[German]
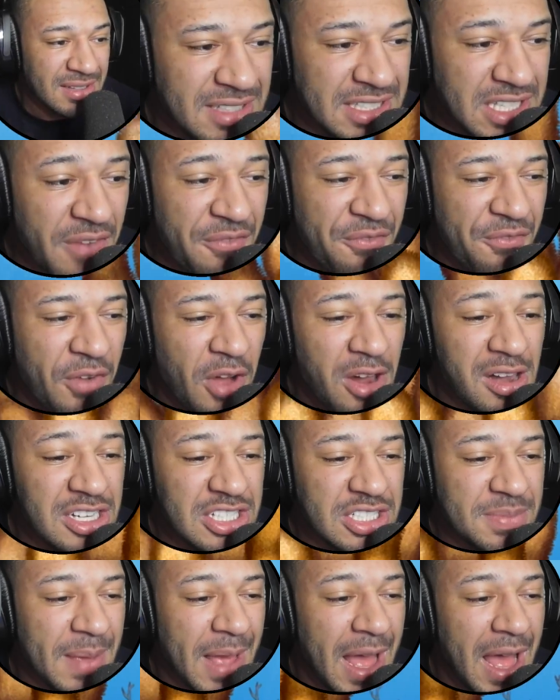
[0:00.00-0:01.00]
Die sind voll
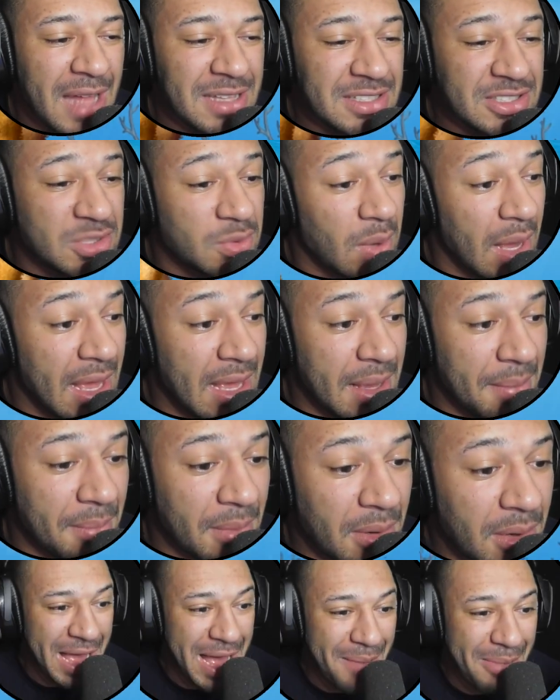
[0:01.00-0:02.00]
schwer
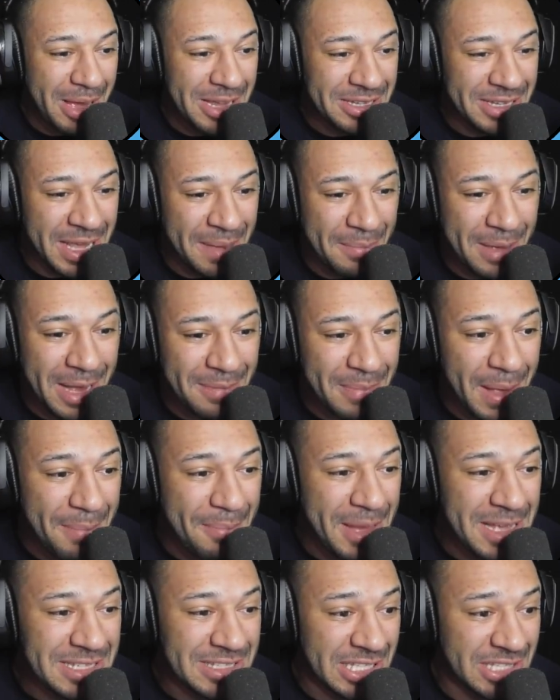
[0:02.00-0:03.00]
anzuaimen. Aber ich gebe gerade mein
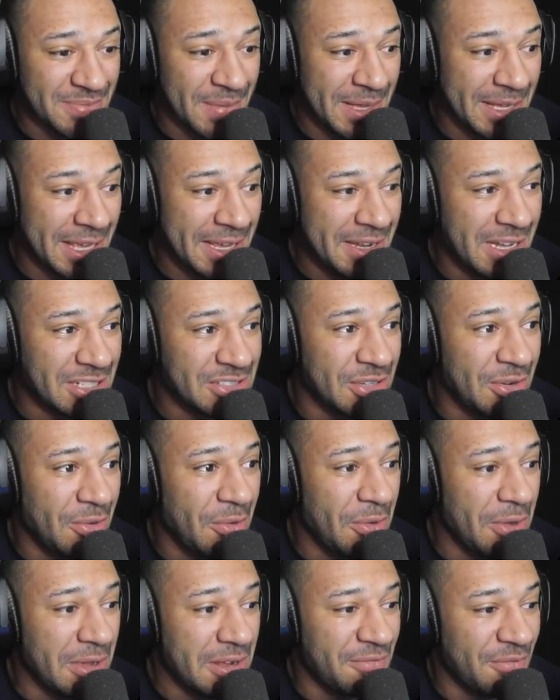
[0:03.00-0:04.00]
Bestes. Wir kriegen das schon
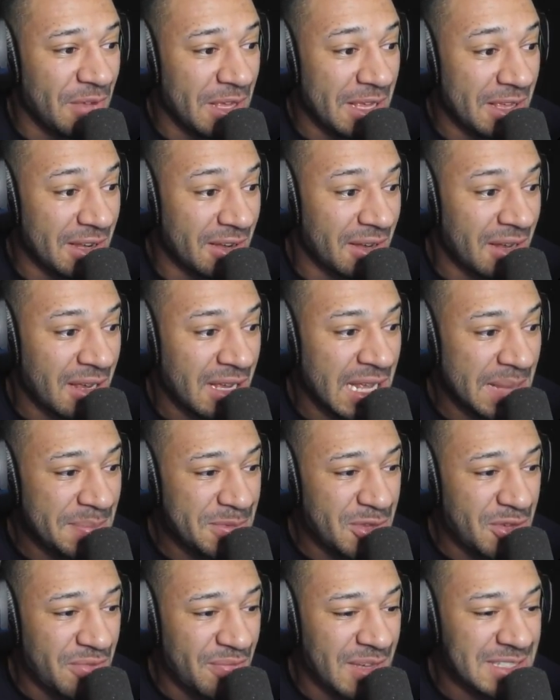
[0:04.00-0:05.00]
irgendwie hin. Gibt
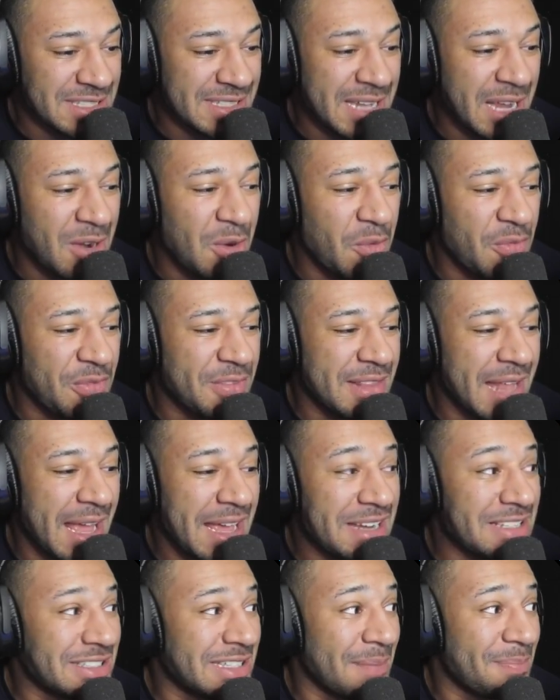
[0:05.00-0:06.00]
es irgendwas in der Luft?
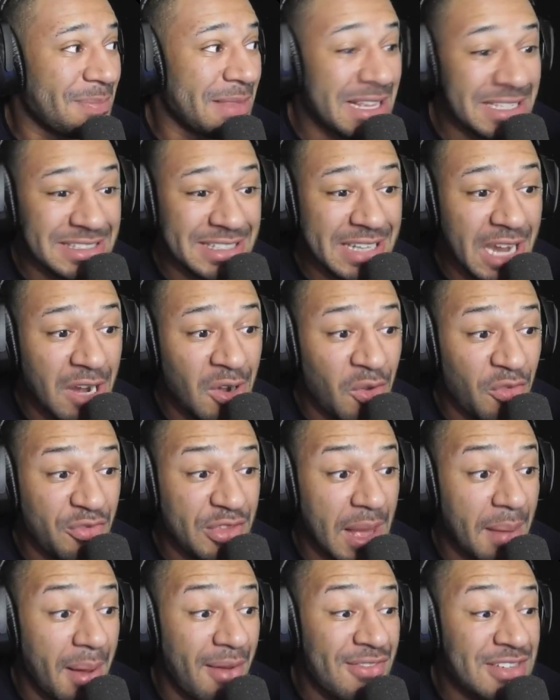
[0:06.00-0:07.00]
Nein, es gibt nichts in der
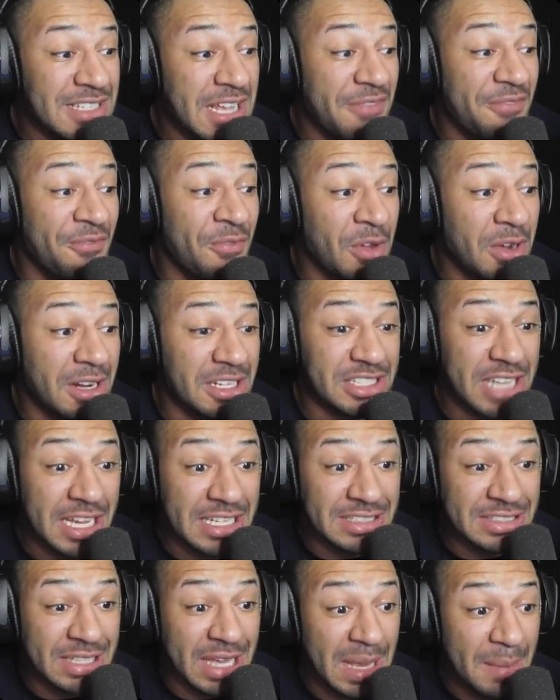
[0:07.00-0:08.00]
Luft. Aber wir sind wirklich
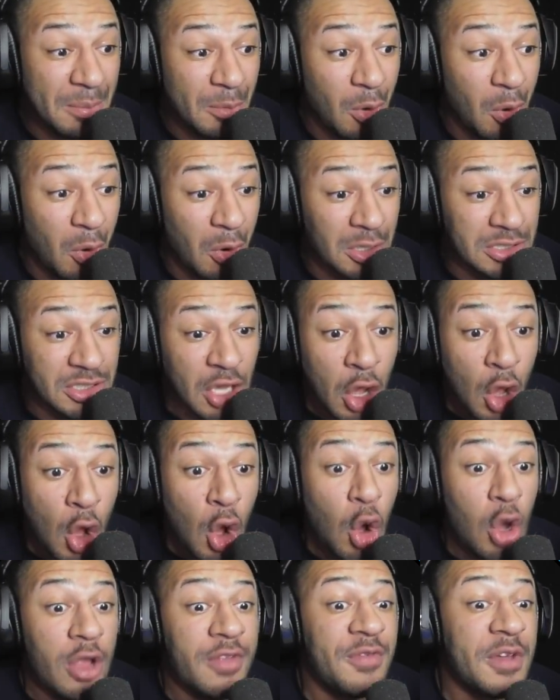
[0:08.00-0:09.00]
extrem groß.
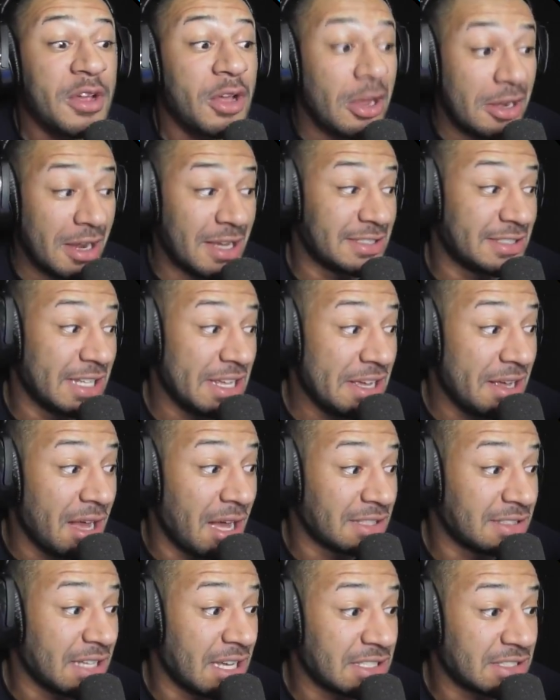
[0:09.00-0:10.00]
Und wir können das
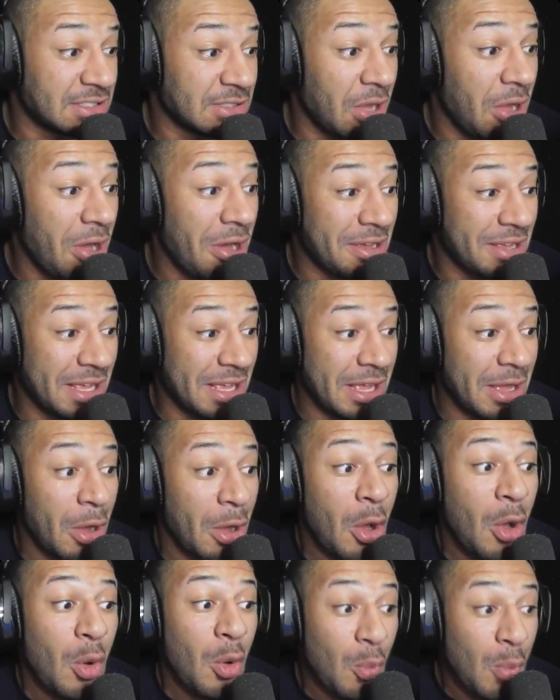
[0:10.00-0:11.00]
Seegras essen. Okay.
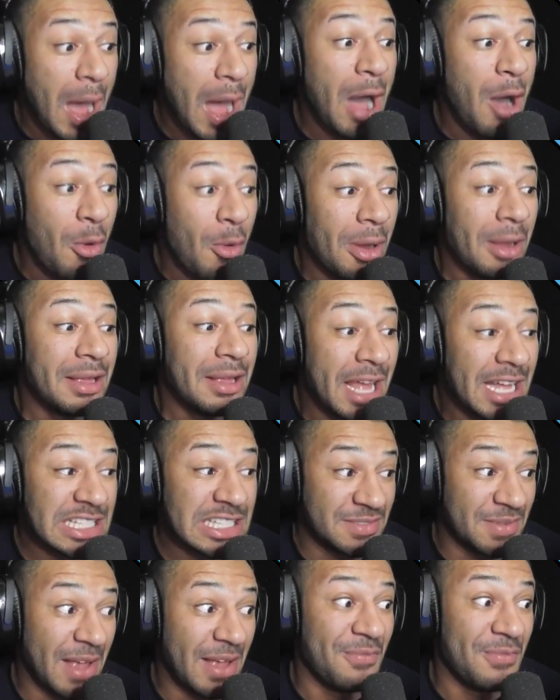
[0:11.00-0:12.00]
Wow,
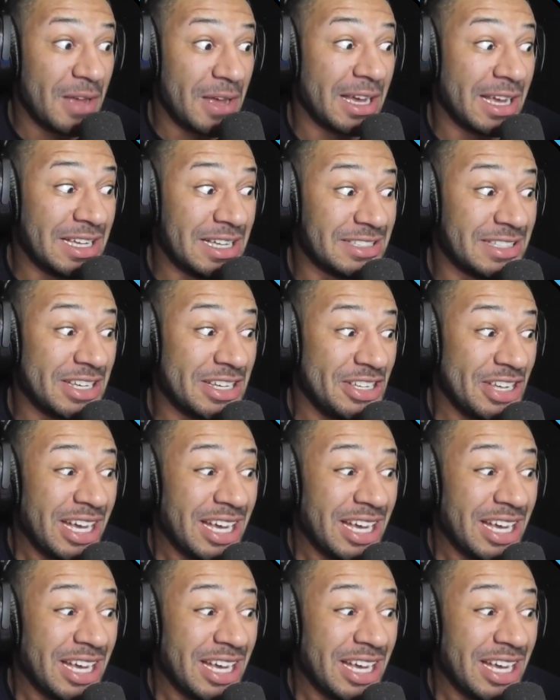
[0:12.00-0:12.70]
jetzt werden wir riesig.